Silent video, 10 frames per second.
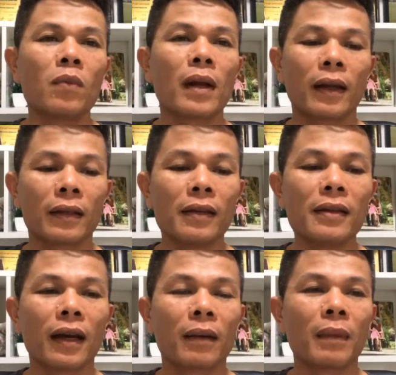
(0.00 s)
đúng ra là
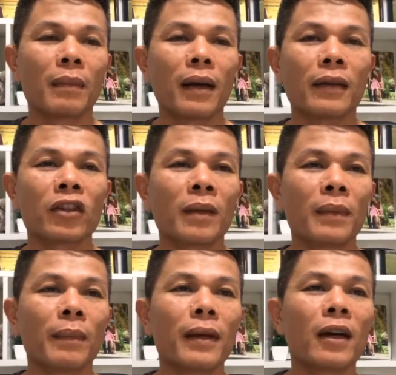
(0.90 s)
9 giờ mình mới
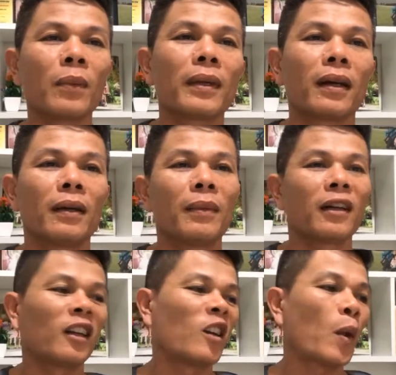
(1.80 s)
livestream mà biết đâu bây giờ
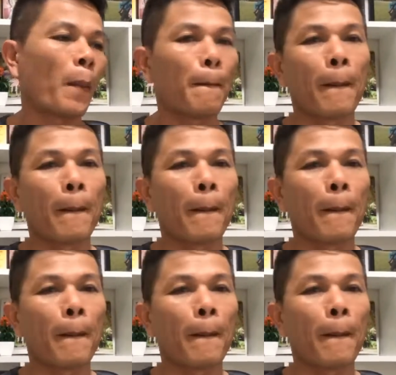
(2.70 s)
mình à,